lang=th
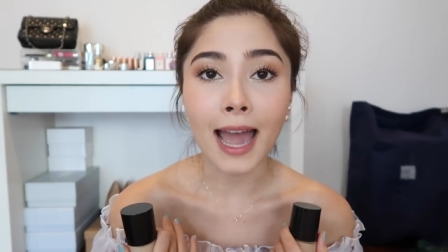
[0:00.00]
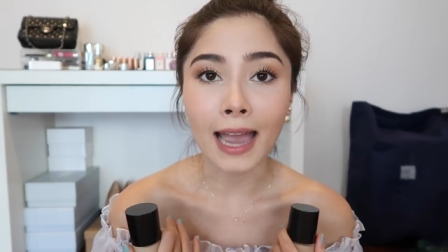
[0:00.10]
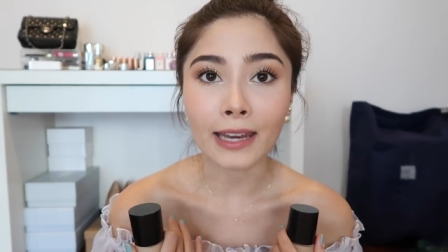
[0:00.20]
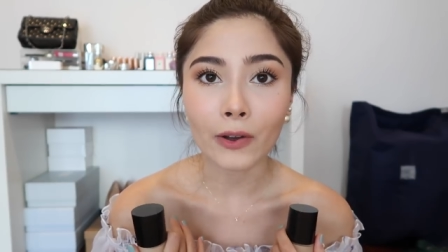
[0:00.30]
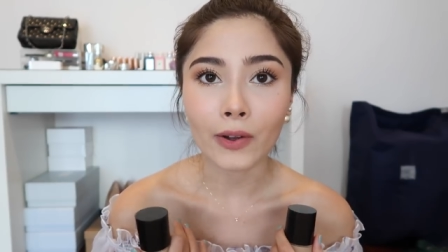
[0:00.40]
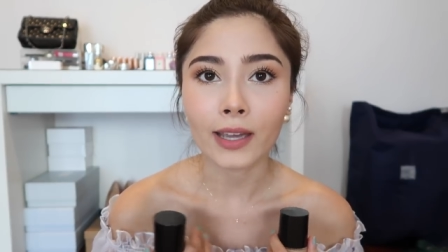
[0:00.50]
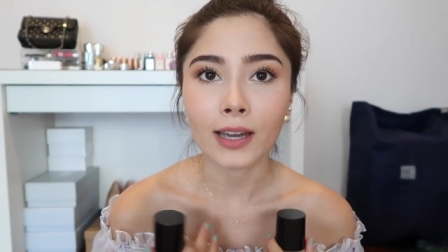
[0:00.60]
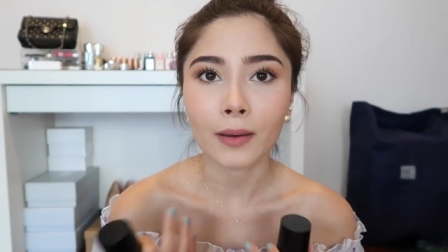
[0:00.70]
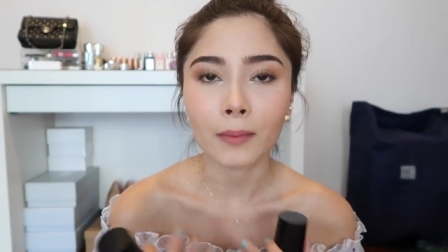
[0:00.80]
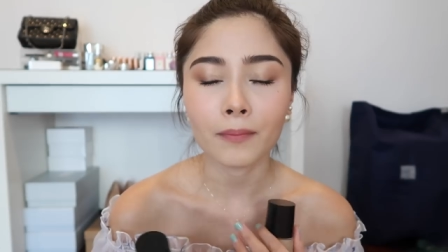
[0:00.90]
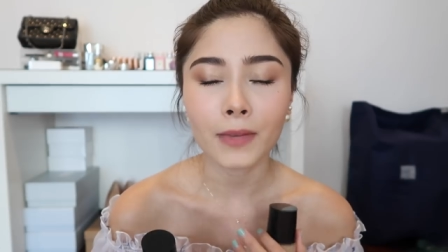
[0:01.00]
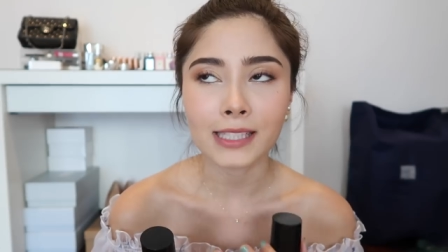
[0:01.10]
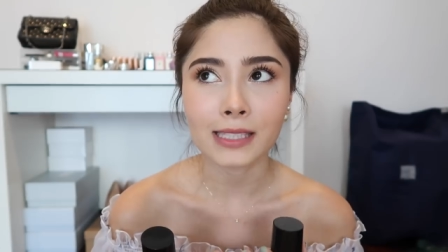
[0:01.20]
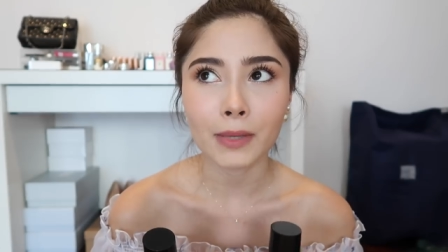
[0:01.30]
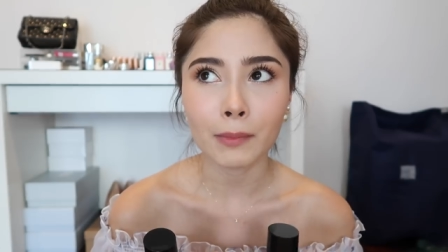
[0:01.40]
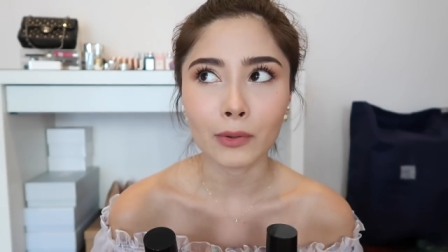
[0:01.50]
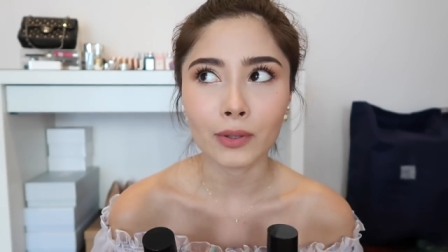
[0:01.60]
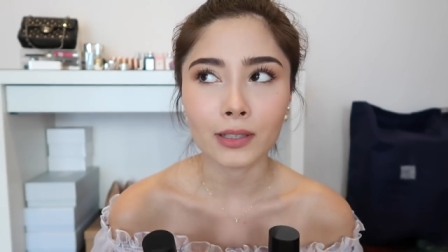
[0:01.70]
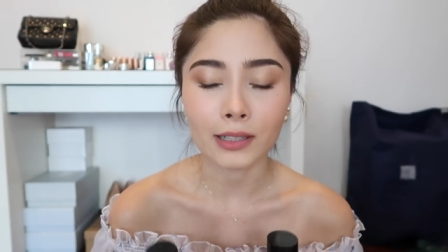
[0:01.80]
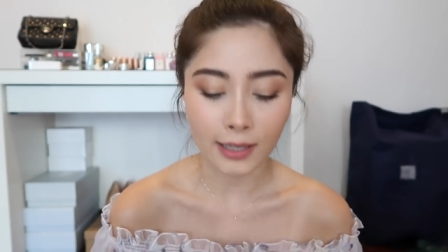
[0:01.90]
หายหน่อยนะคะอาจจะไม่เหมือนค
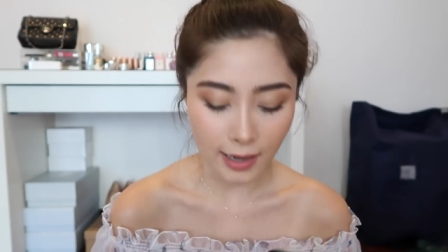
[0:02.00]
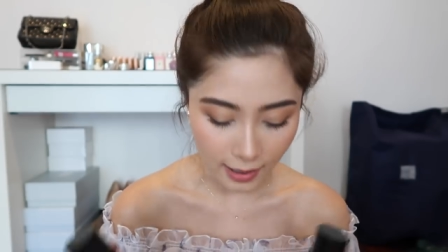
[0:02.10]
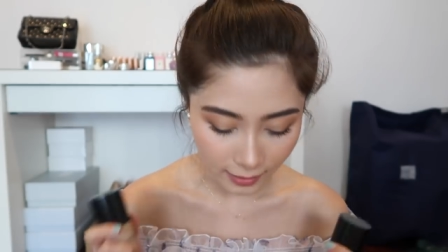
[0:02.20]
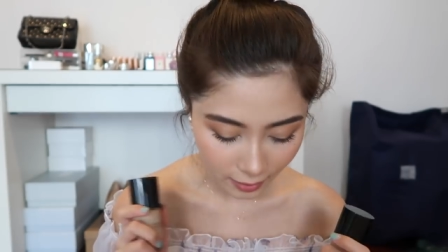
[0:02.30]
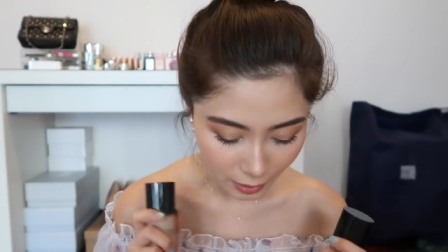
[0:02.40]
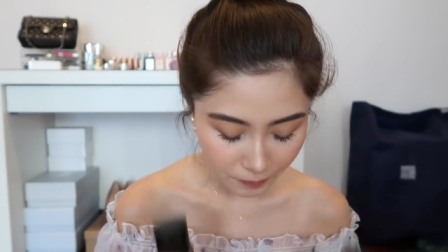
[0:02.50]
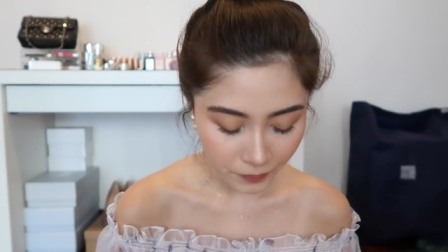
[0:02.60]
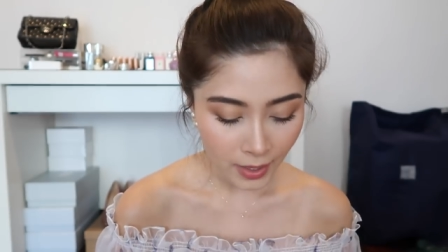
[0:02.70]
นอื่นนะคะแล้วก็